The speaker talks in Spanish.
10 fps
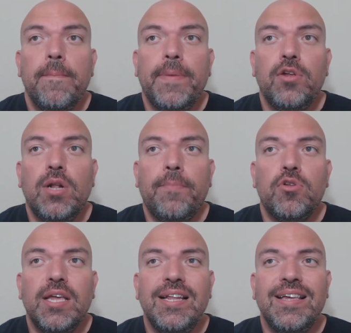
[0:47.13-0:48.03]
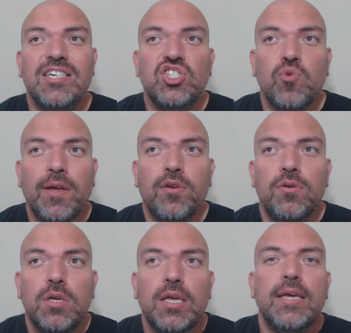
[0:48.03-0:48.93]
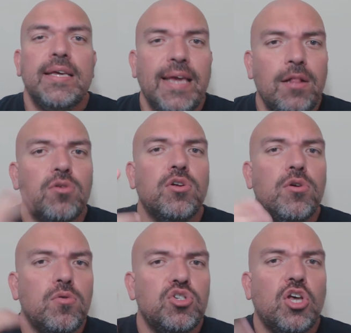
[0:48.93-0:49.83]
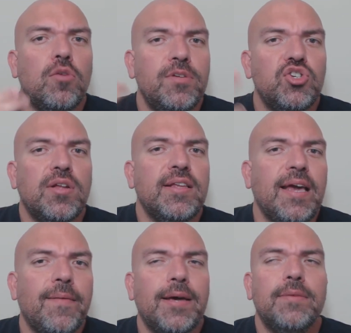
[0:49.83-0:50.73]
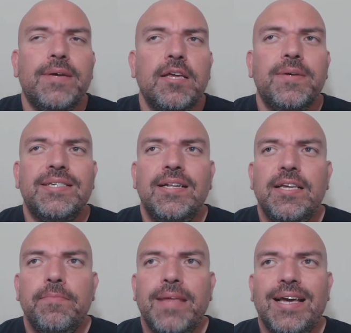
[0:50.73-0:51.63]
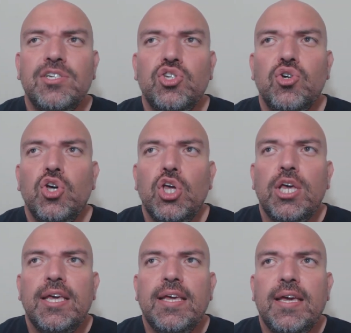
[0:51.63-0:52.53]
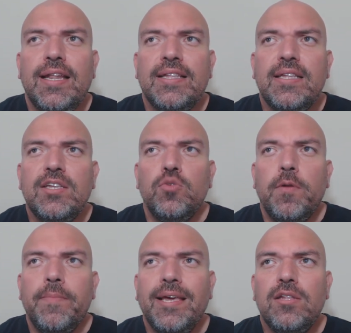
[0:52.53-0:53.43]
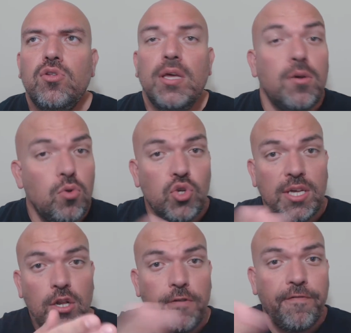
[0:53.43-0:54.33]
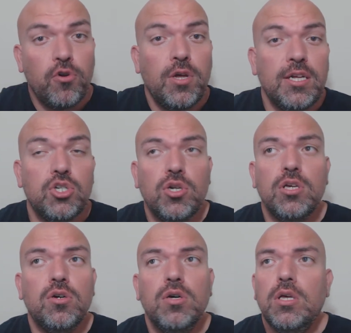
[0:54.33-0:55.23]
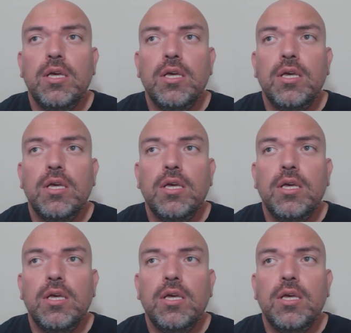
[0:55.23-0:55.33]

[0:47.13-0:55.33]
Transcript: Pero la proteína de suero y es algo que lo he escuchado mencionar ya varias veces en el gimnasio y en las tiendas de suplementos y incluso aquí en los foros electrónicos,